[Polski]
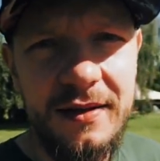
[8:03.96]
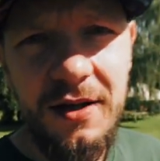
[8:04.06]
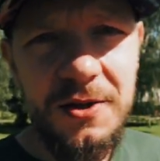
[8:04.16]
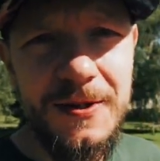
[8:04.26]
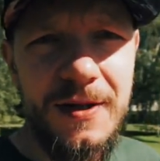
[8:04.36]

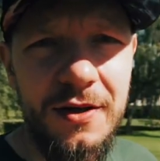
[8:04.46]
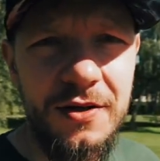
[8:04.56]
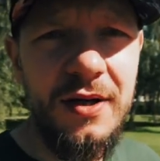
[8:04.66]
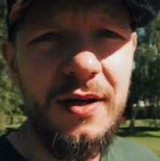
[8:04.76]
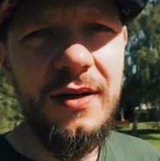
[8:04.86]
Dajcie
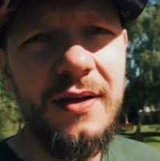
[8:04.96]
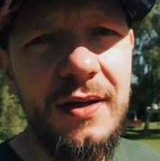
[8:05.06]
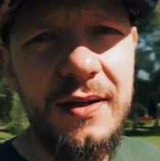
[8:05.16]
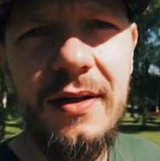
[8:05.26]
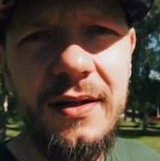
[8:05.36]
znać.
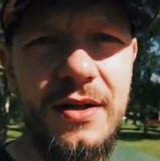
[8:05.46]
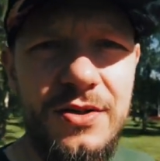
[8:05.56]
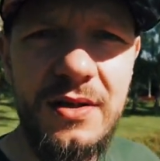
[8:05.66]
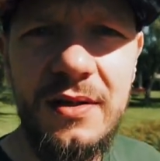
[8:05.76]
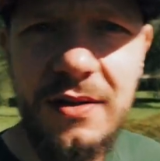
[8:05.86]

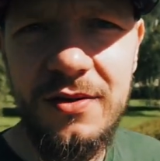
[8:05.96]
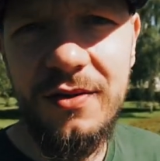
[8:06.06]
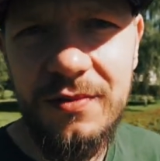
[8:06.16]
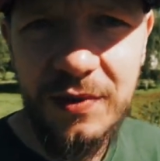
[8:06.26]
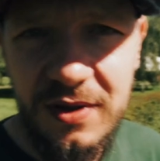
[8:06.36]
Jeżeli
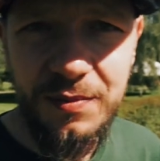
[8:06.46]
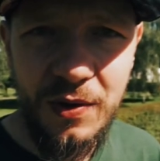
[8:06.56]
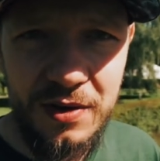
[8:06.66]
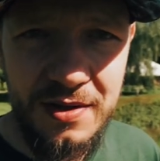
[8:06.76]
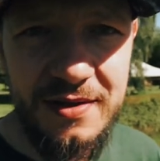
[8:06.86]
tylko będę
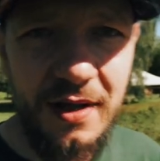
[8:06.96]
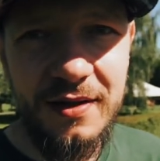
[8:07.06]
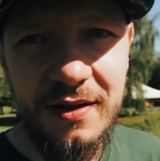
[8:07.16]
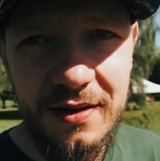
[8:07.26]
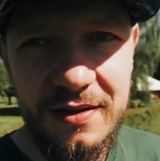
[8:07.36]
miał jakieś
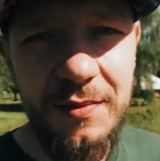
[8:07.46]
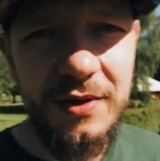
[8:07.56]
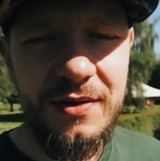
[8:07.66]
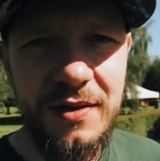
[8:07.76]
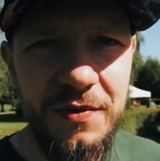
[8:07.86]
zdanie na ten
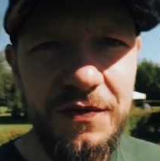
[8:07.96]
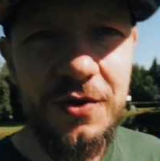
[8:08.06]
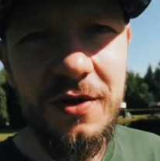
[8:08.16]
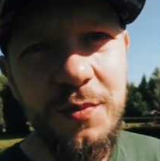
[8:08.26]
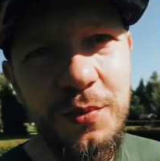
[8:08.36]
temat, to na
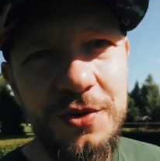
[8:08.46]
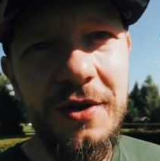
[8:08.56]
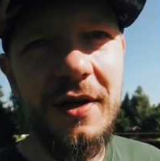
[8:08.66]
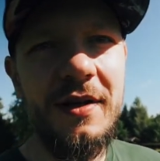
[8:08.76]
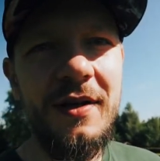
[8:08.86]
pewno się nim
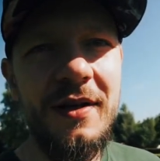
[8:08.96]
podzielę.